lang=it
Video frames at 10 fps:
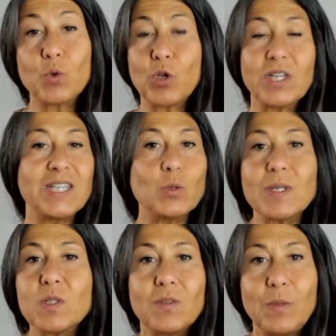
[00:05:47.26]
cioè
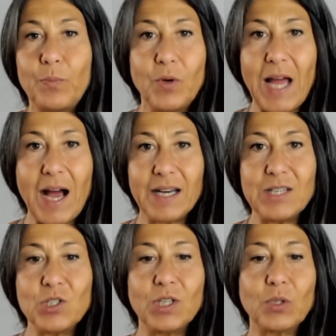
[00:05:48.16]
situazioni
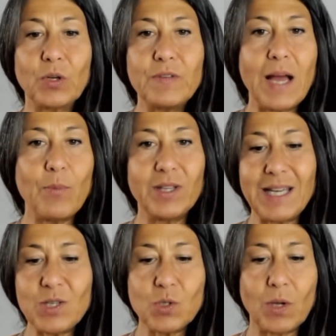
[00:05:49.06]
polari, ci troviamo
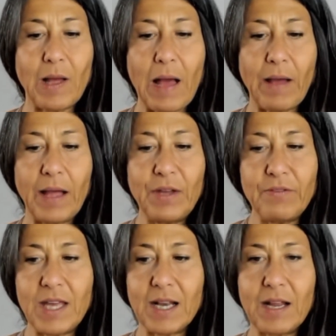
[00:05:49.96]
adesso a, ad
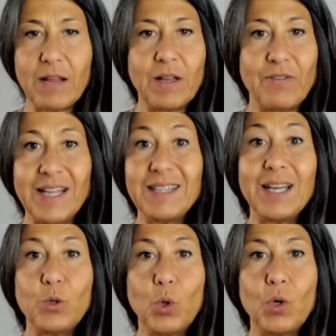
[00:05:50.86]
avere davanti
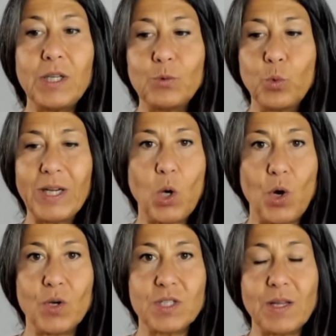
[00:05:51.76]
a noi due
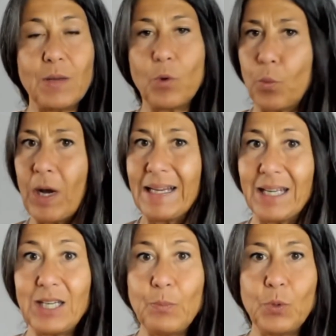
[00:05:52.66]
cose o
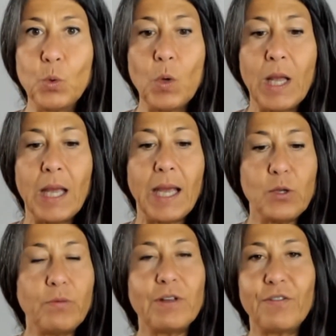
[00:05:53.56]
anche di più e
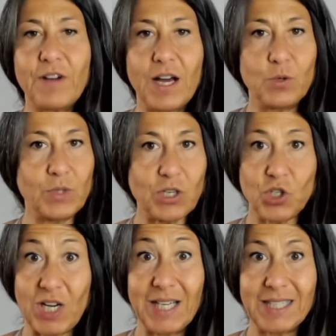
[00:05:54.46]
dover fare una
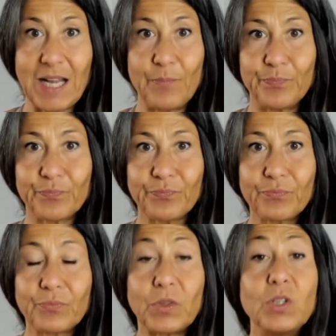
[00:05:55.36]
scelta.
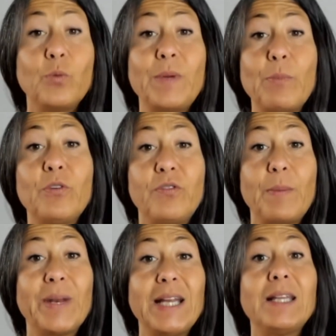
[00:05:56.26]
Dobbiamo fa-
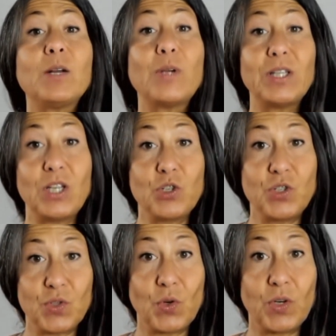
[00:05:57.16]
prendere una
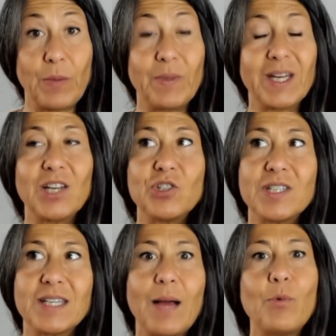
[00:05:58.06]
decisione perché ci
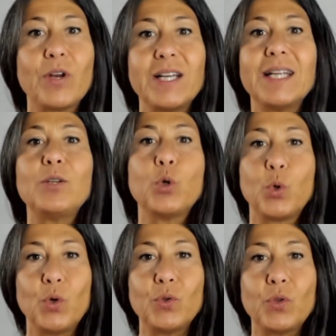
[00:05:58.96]
stiamo rendendo
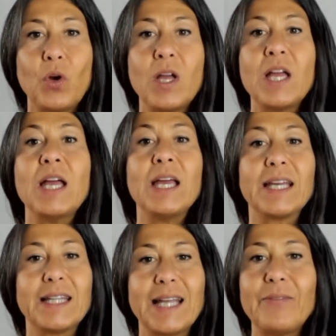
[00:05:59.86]
conto
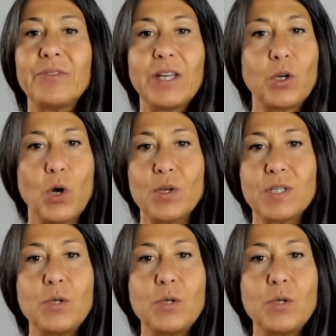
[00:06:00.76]
che tante cose